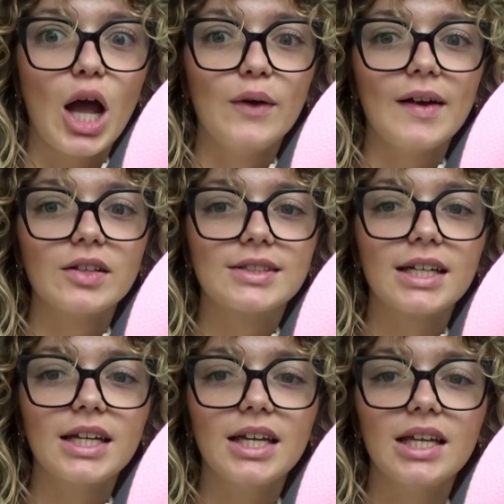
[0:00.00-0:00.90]
On va
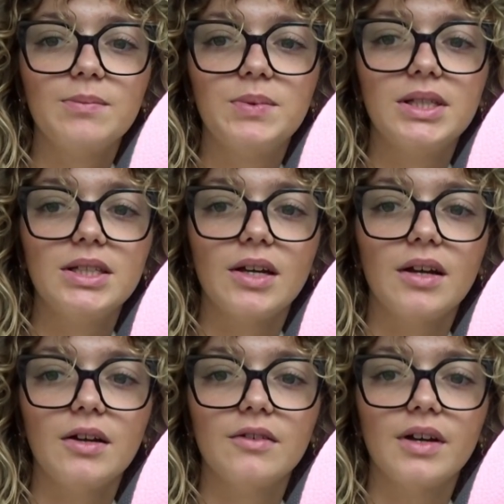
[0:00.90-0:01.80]
rentrer et puis
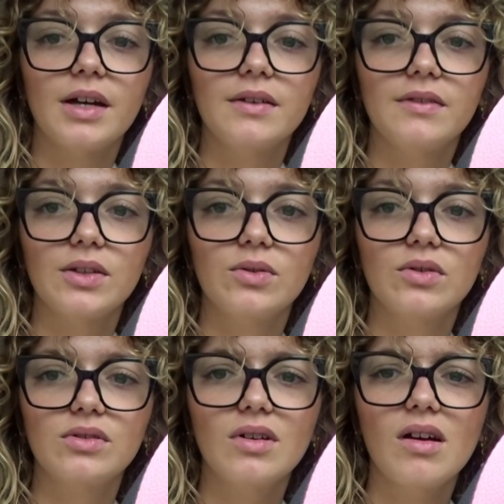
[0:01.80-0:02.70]
on va faire de...
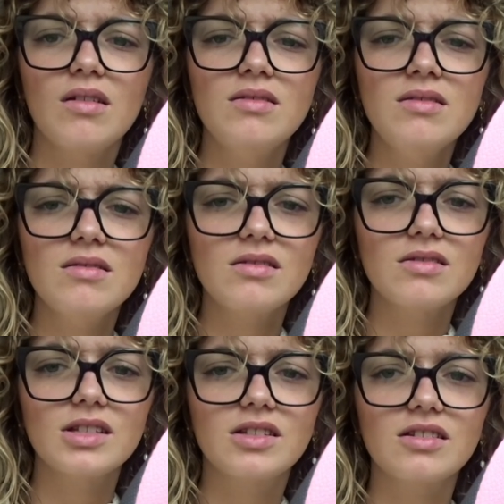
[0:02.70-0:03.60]
Oh non
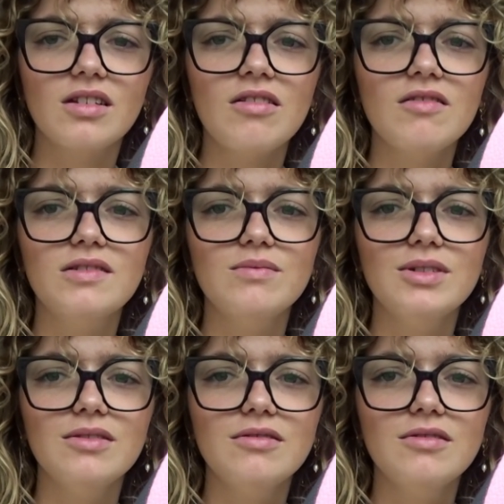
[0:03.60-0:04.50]
j'ai 30
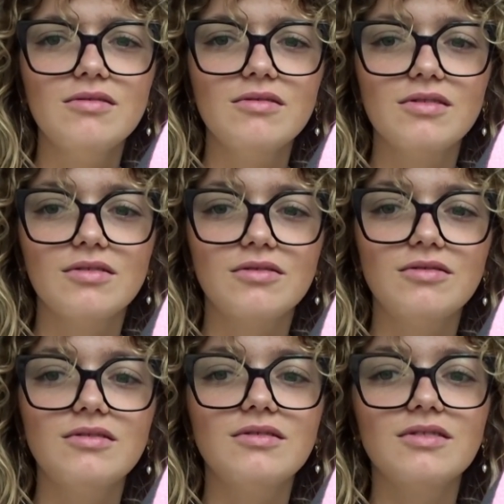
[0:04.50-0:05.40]
minutes de
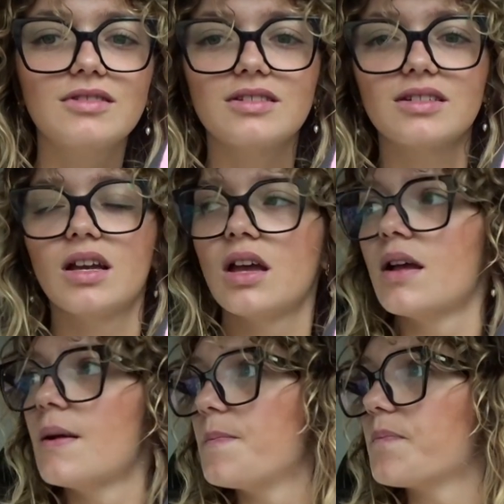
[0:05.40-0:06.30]
route
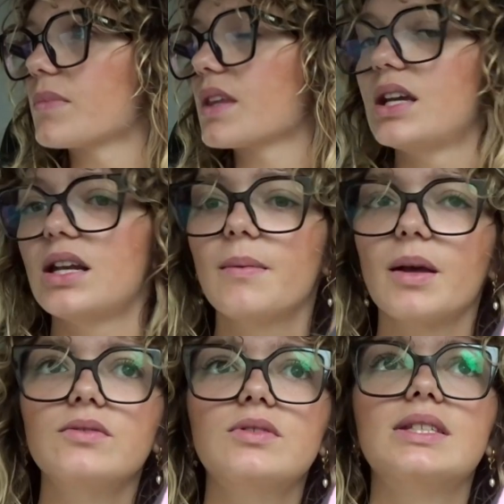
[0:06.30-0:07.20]
et là,
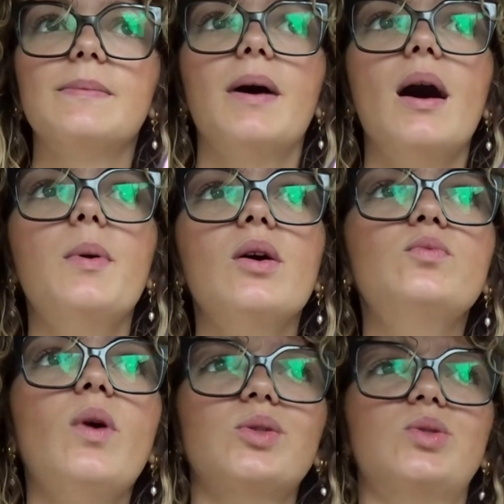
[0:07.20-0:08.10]
par contre, je sais pas par où
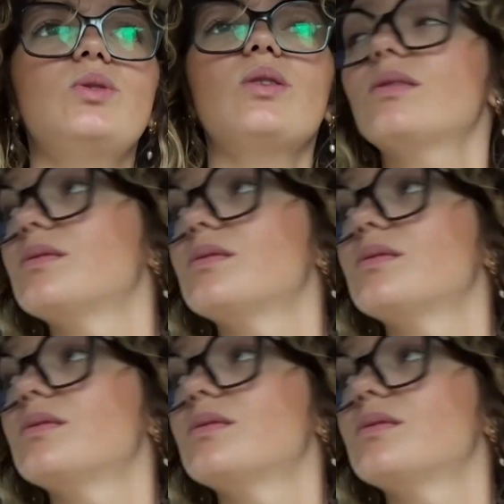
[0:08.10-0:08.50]
partir.